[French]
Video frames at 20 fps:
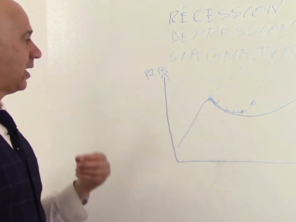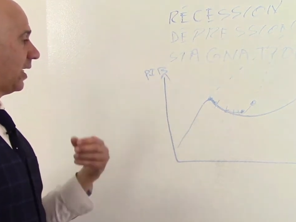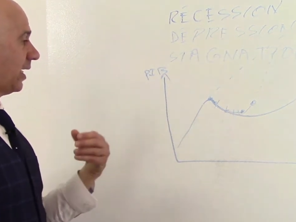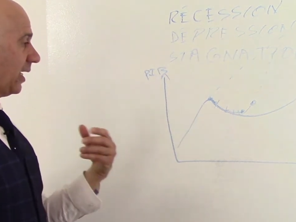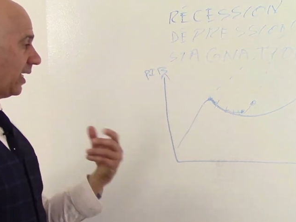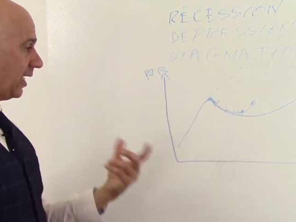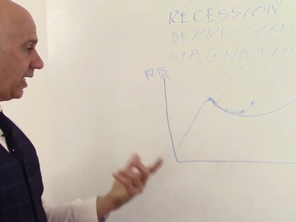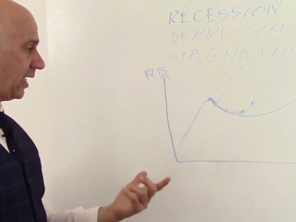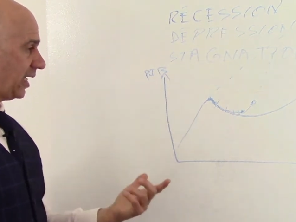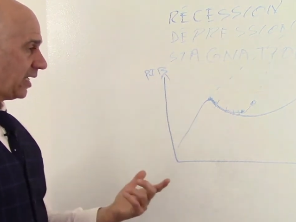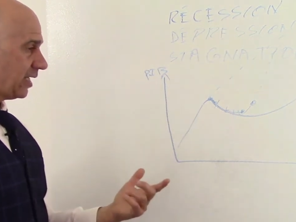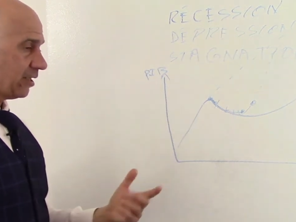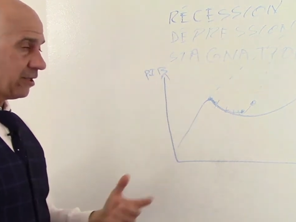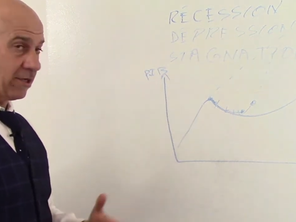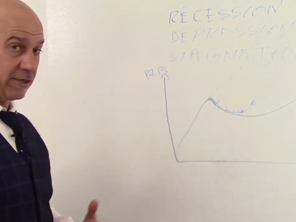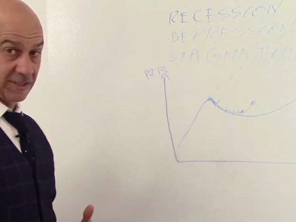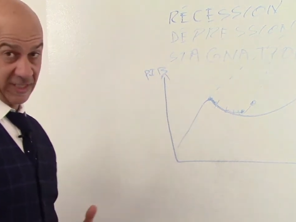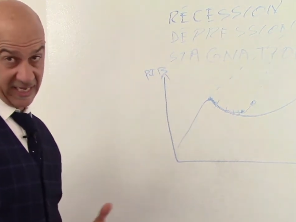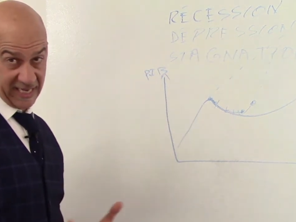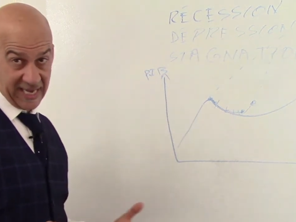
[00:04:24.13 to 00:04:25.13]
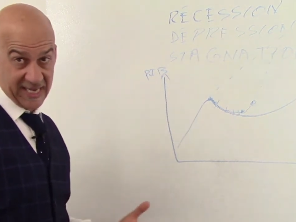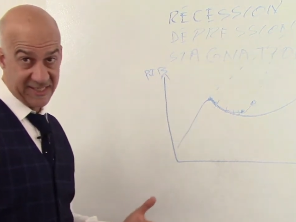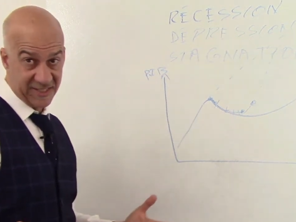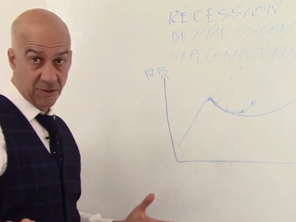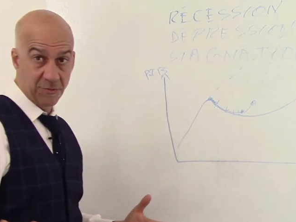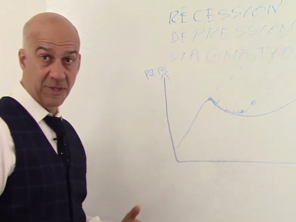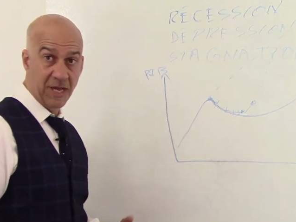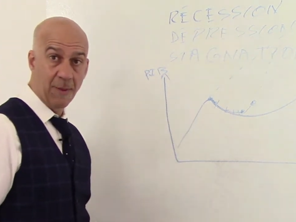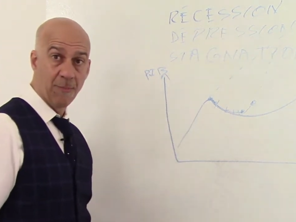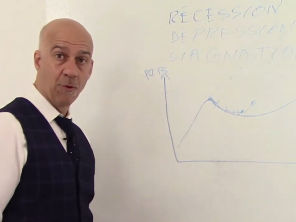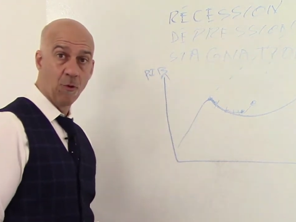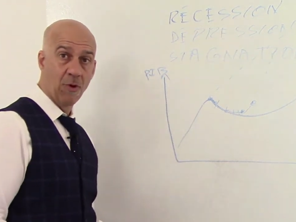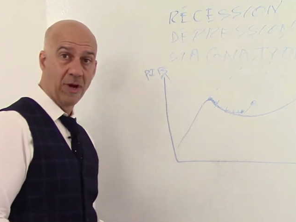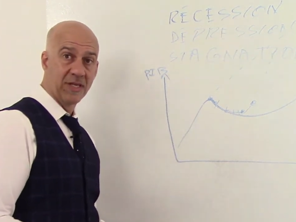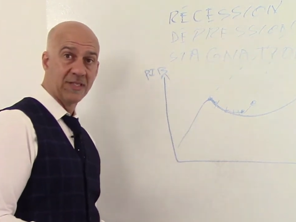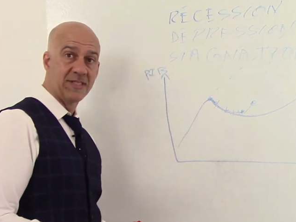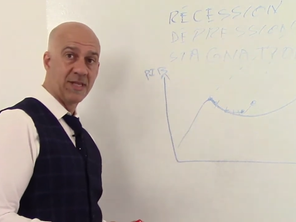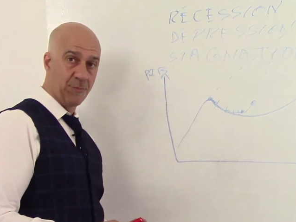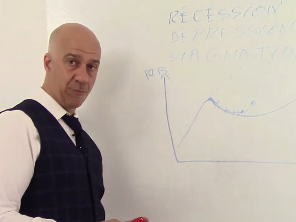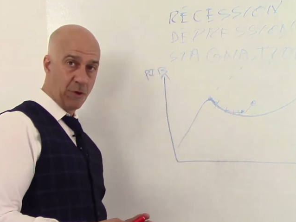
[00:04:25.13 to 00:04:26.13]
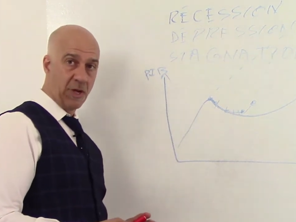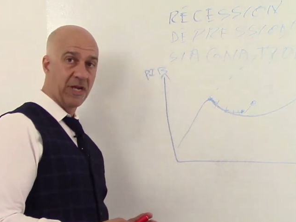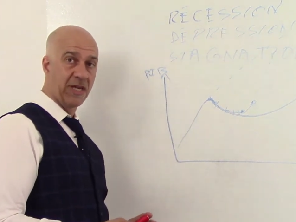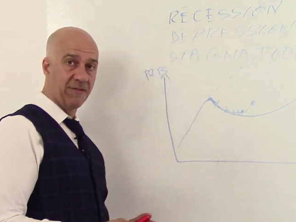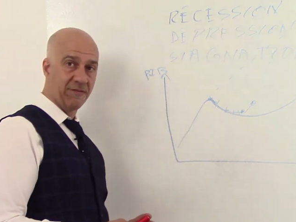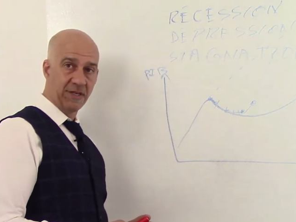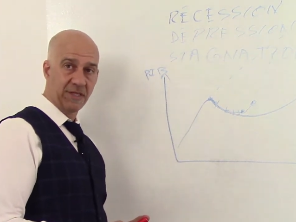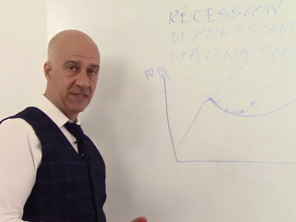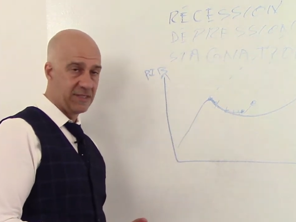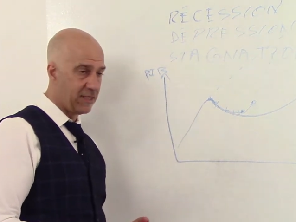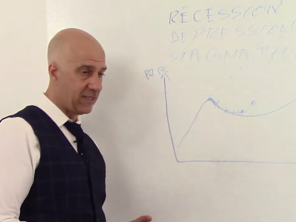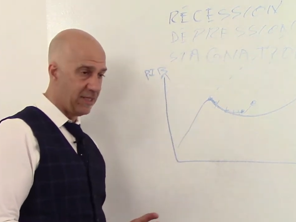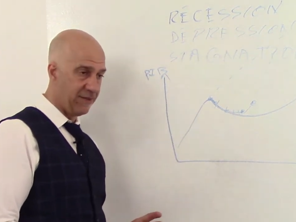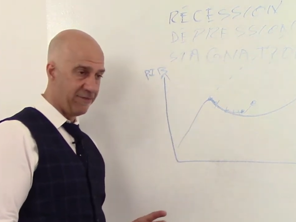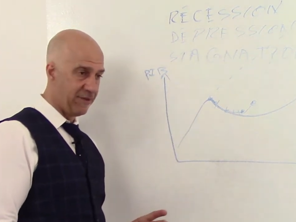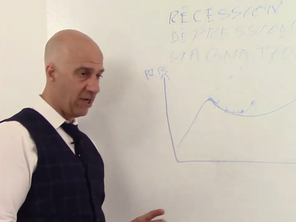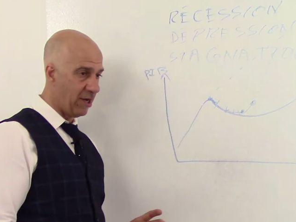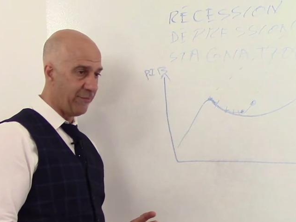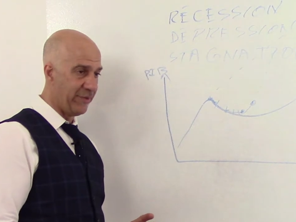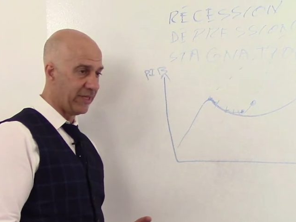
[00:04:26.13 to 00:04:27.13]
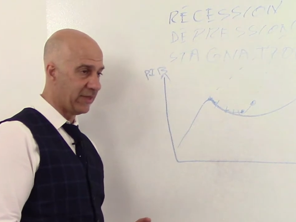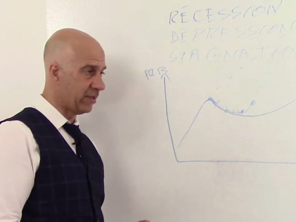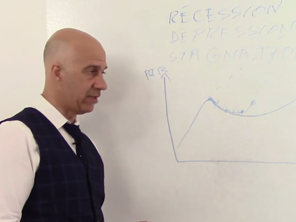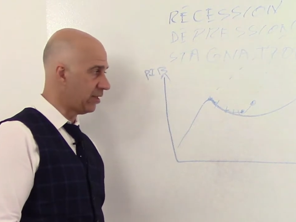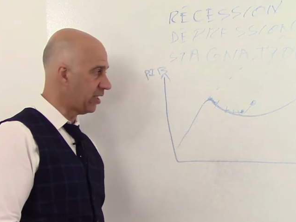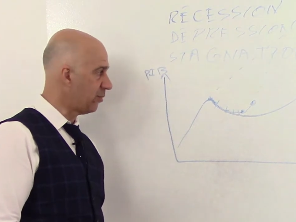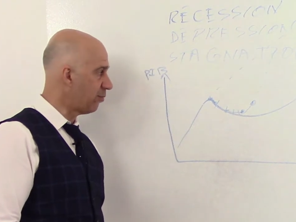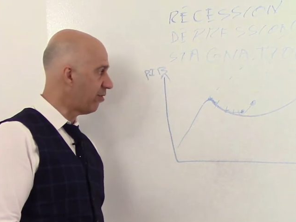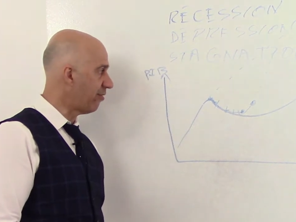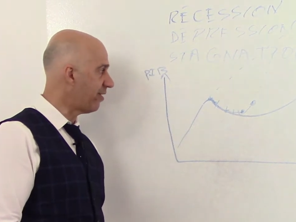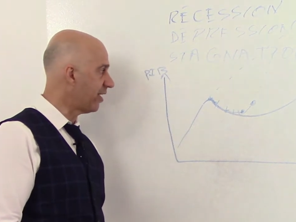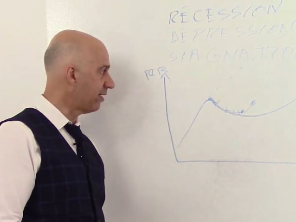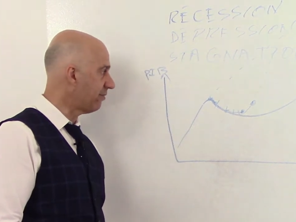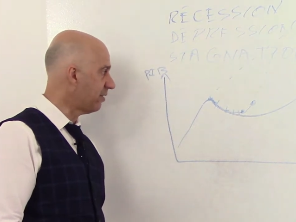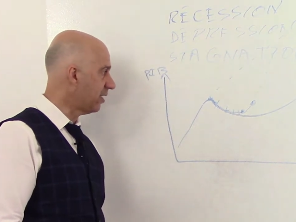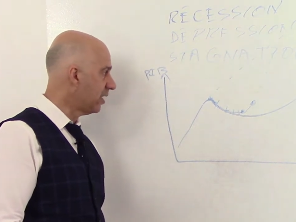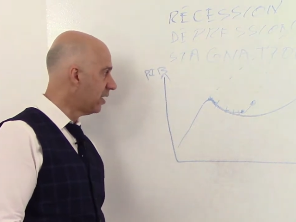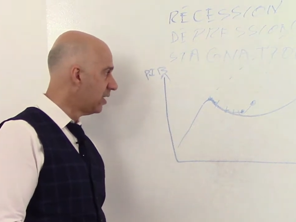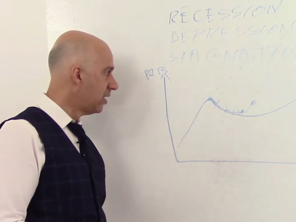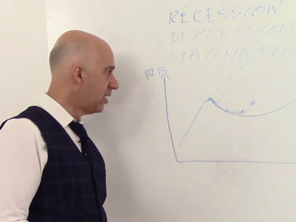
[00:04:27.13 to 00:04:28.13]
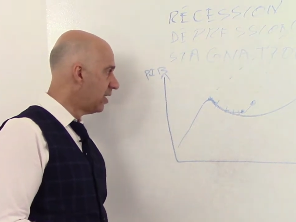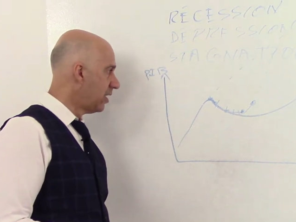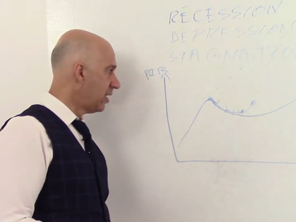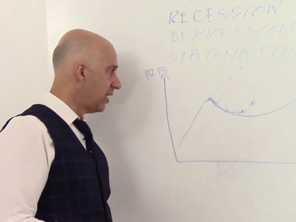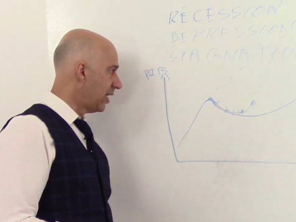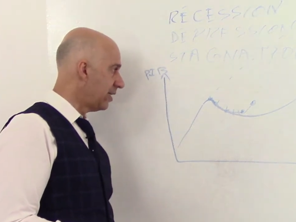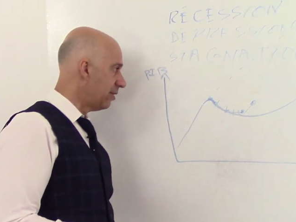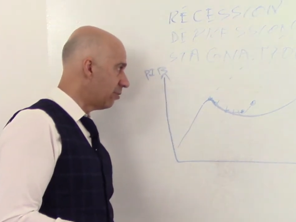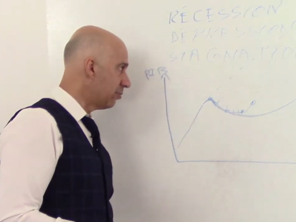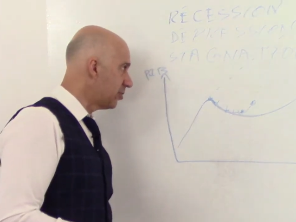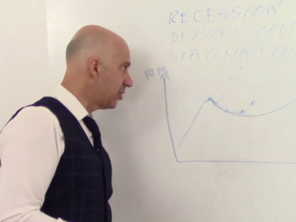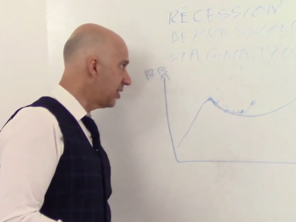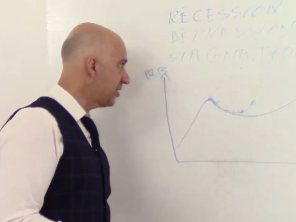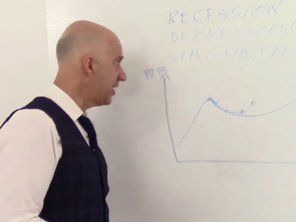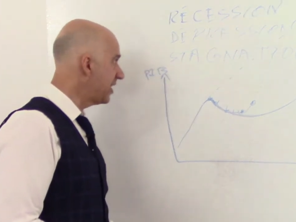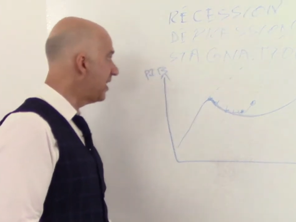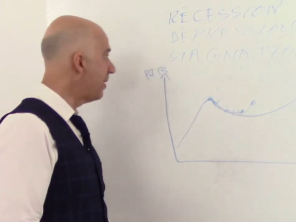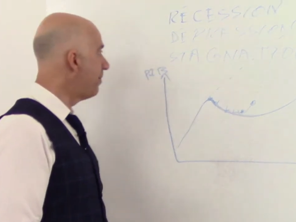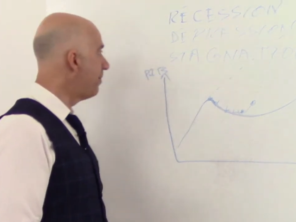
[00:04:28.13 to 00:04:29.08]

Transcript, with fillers: et il y a création d'emplois. Ça peut arriver, c'est des phénomènes qui peuvent arriver. Et donc ça, c'est des